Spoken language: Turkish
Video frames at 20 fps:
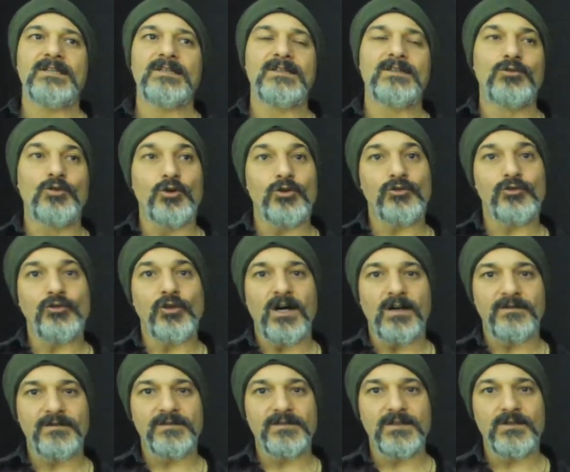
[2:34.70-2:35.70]
4
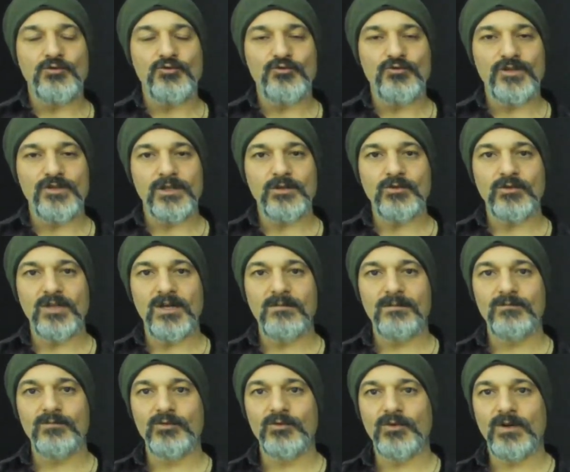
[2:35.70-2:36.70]
hafta sürecek
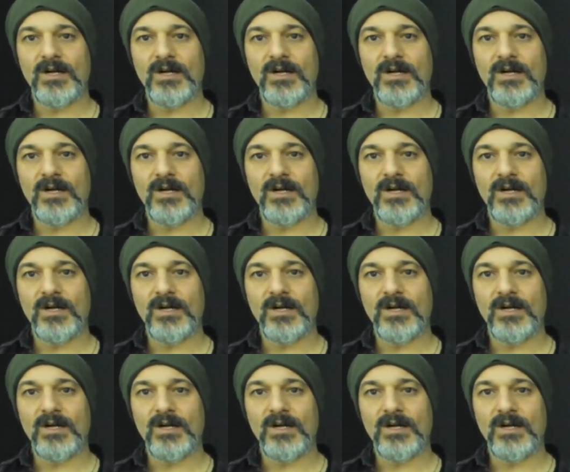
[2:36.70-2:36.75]
olan bu